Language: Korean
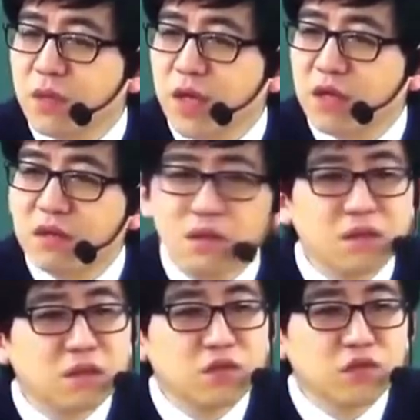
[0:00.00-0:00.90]
매겨드린
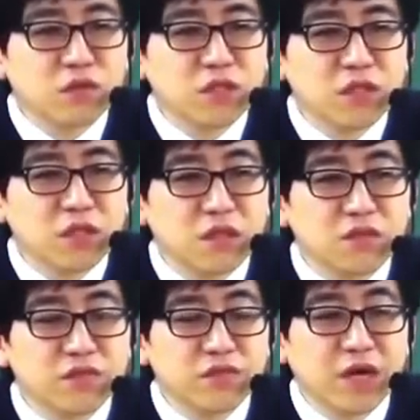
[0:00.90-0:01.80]
등수는 실제
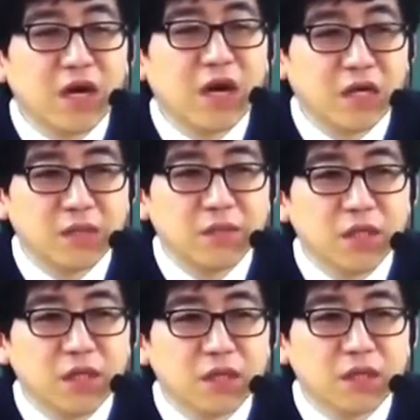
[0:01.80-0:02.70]
등수가
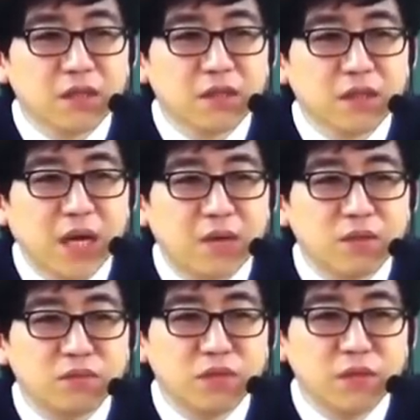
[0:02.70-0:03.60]
아닙니다.
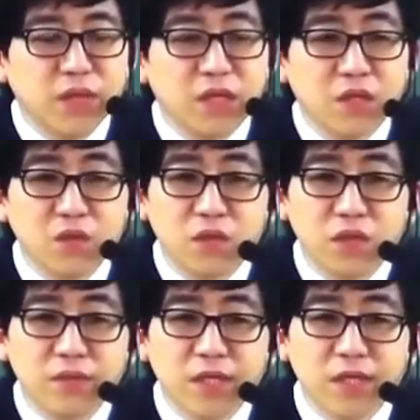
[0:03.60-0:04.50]
아무 무의미한
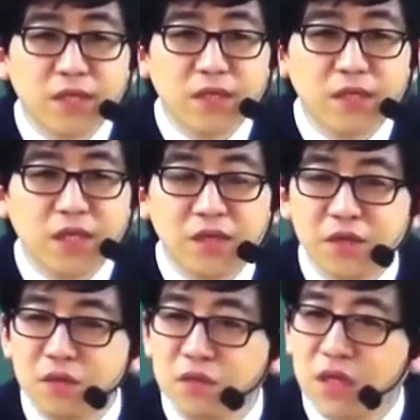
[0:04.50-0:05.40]
행동들입니다. 그냥
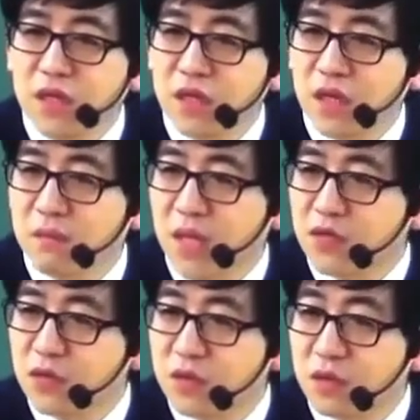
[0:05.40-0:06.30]
여러분들한테
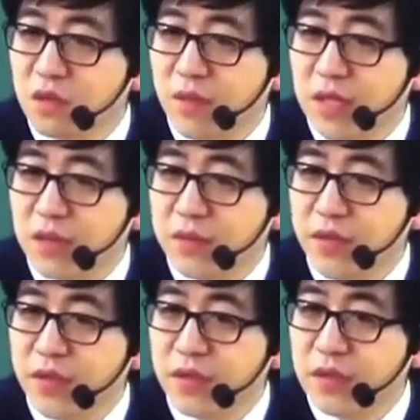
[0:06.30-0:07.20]
맞춰드리는 것밖에
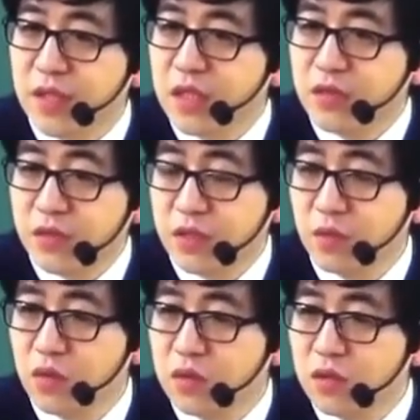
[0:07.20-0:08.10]
없어요. 우리는
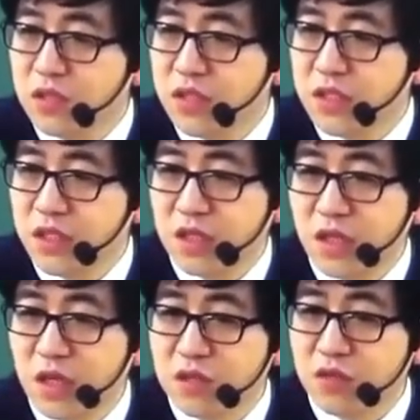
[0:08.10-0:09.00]
모든 건 실질에
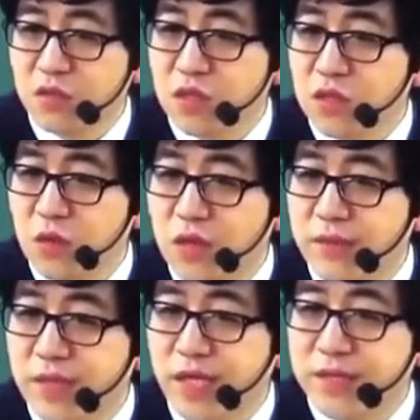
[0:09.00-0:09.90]
따라서 움직이도록
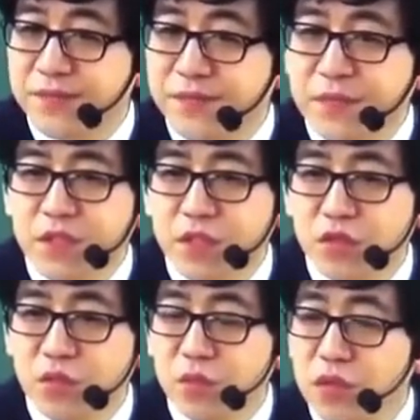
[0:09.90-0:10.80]
합니다.
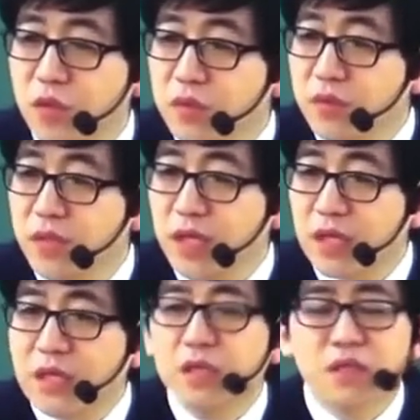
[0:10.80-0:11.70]
등수는 필요 없습니다.
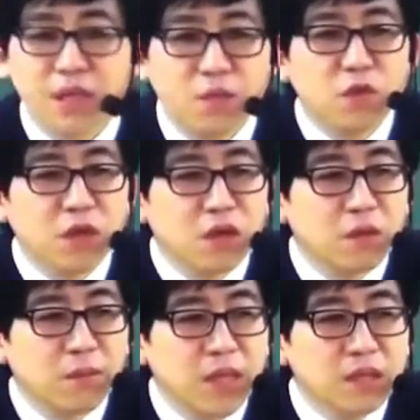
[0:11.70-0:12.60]
잘못된
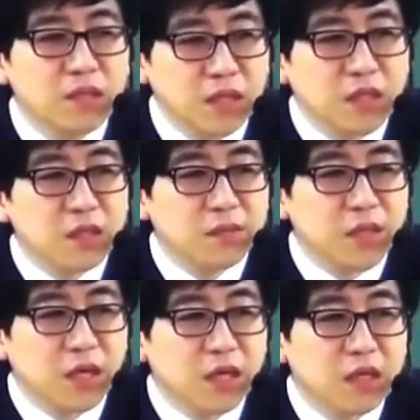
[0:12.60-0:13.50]
것만
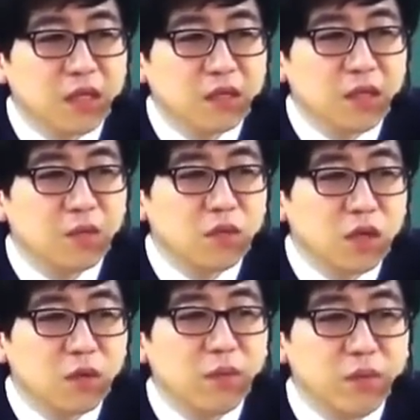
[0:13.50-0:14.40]
찾겠습니다. 잘못된
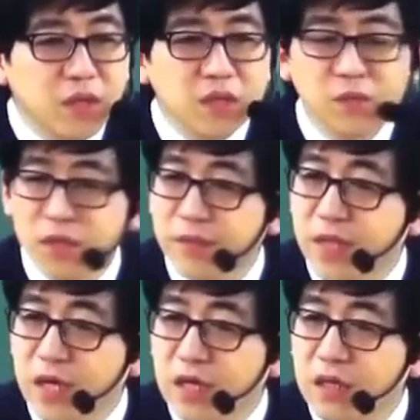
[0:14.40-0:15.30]
것만 피하시면
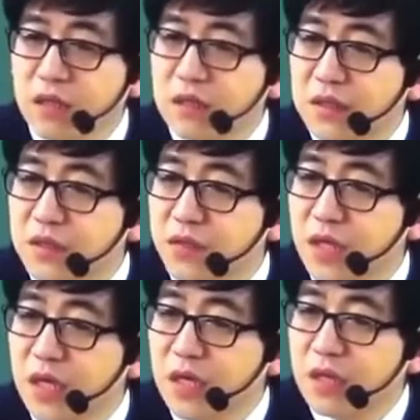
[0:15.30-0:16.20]
됩니다. 그런 걸
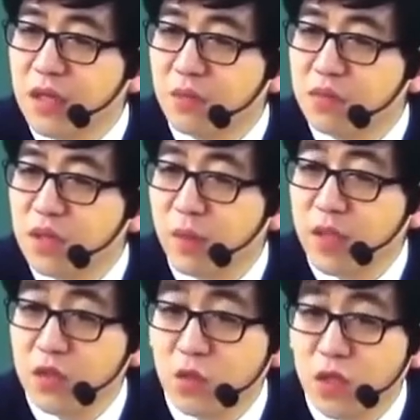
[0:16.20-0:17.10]
우리가 나쁜 답안
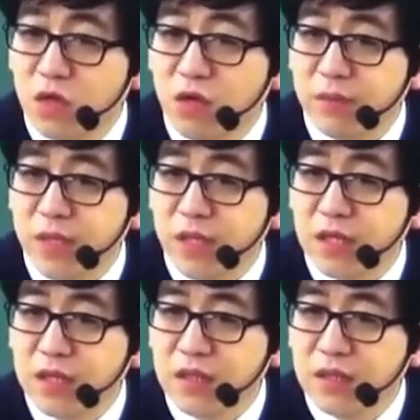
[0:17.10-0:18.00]
이론이라고 합니다.
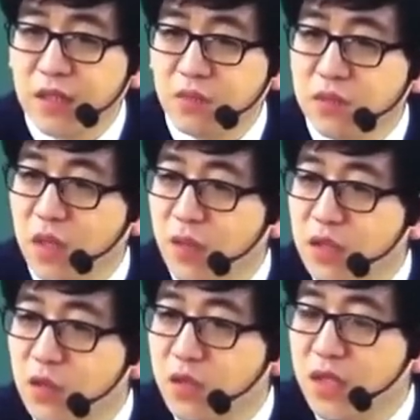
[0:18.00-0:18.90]
나쁜 답안
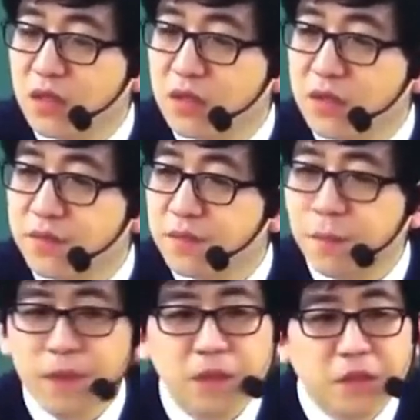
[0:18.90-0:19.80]
이론이라는 것은
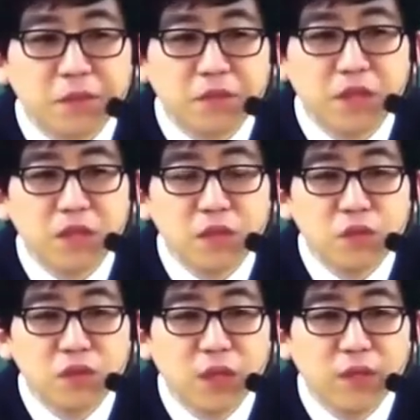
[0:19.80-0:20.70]
여러분들한테
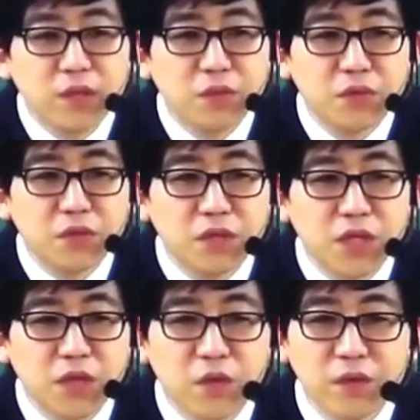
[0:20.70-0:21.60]
좋은 답안을
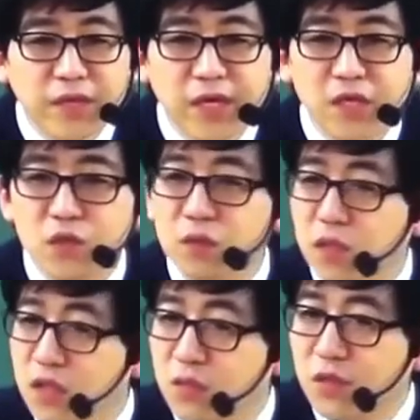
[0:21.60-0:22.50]
보여드린다고 따라할 수 없기
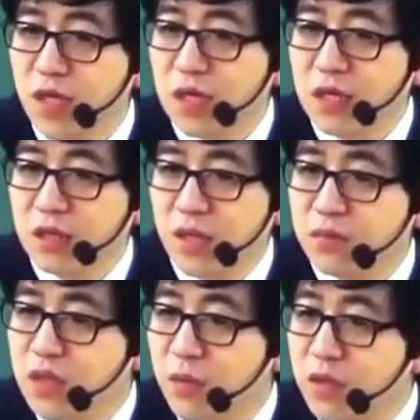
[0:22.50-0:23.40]
때문에
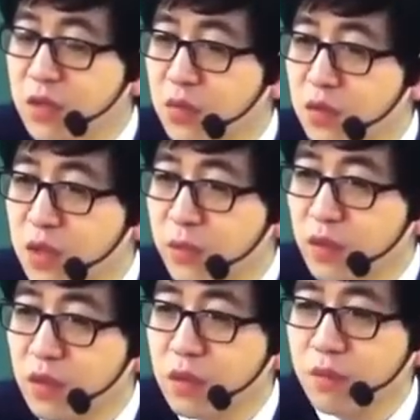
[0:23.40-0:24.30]
나쁜 답안을
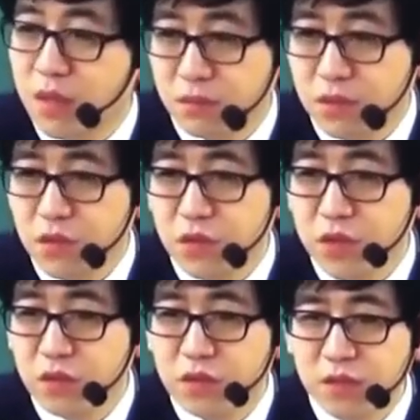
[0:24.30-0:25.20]
보여드리면
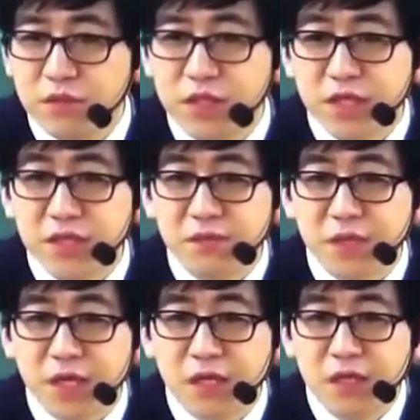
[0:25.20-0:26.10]
반면교사로 삼으시라는 겁니다.